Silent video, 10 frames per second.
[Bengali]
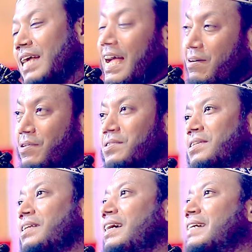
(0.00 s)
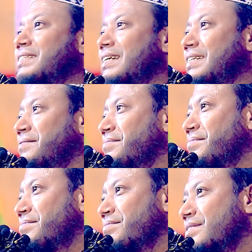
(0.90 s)
তো এখন যিনি আছে
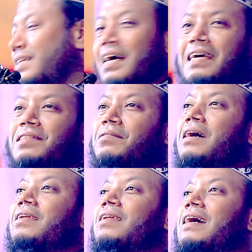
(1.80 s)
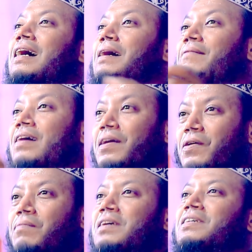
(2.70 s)
তাকে তো আল্লাহ
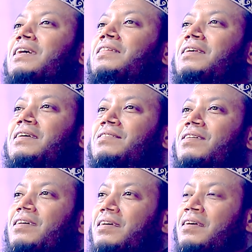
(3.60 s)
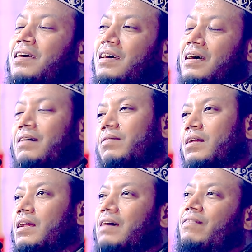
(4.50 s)
ভালোবেসেই দিয়েছে
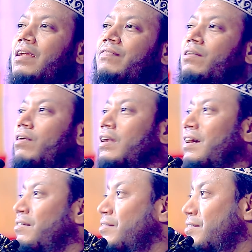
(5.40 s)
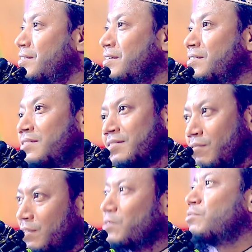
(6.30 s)
আপনারা লাফালাফি করেন কেন
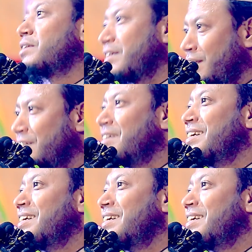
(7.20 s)
কথা তো ঠিকই